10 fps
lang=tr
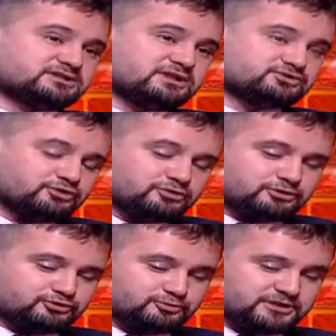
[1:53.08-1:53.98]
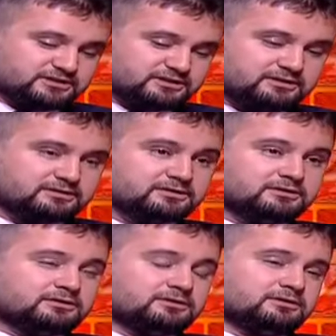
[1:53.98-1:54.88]
işler şöyle yürümekte.
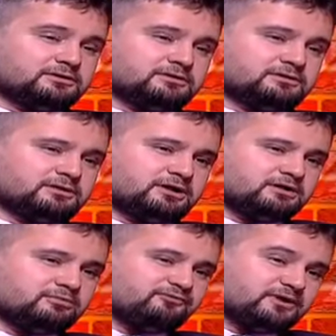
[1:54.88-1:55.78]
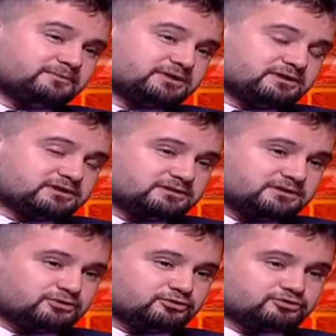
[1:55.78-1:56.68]
Ee, araba fabrikaları
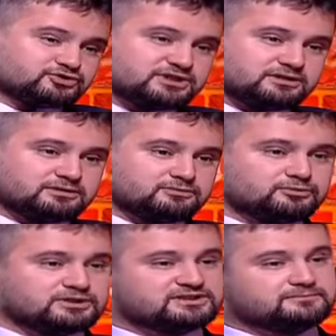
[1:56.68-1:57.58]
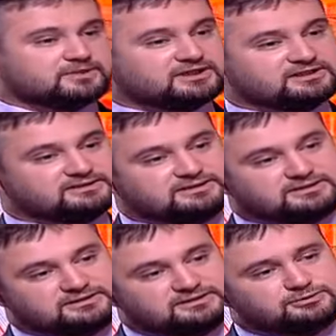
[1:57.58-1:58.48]
ilk önce üretim
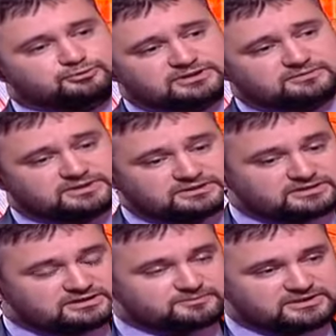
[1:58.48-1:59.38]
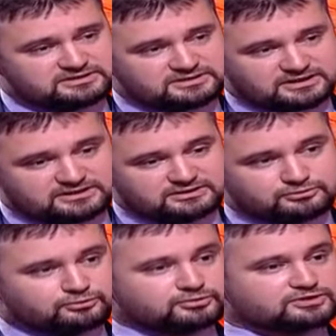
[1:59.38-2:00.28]
adetlerini, yıllık üretim adetlerini belirlerler.
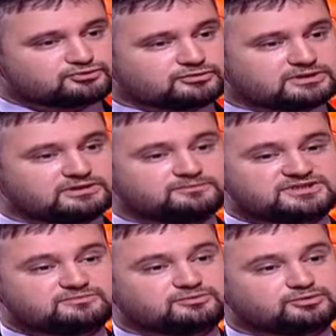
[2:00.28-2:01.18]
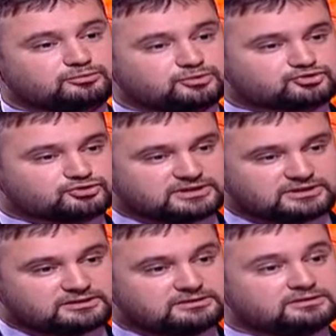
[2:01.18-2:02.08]
Ondan sonra da bizim gibi
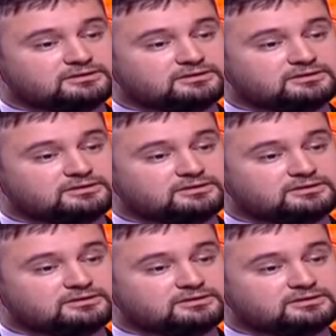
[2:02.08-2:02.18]
robotçulara